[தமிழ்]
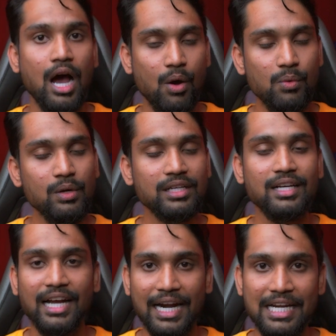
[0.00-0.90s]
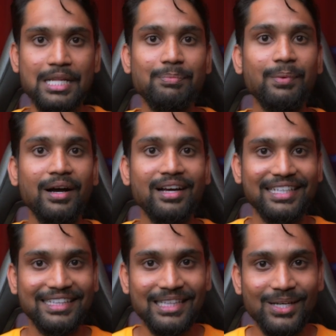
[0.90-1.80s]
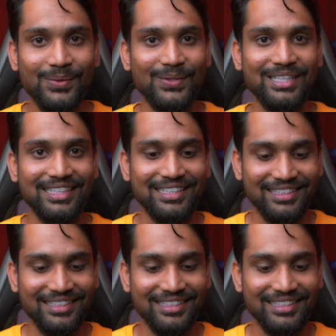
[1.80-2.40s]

அவங்களுக்கு கண்டிப்பாக இந்த ஒரு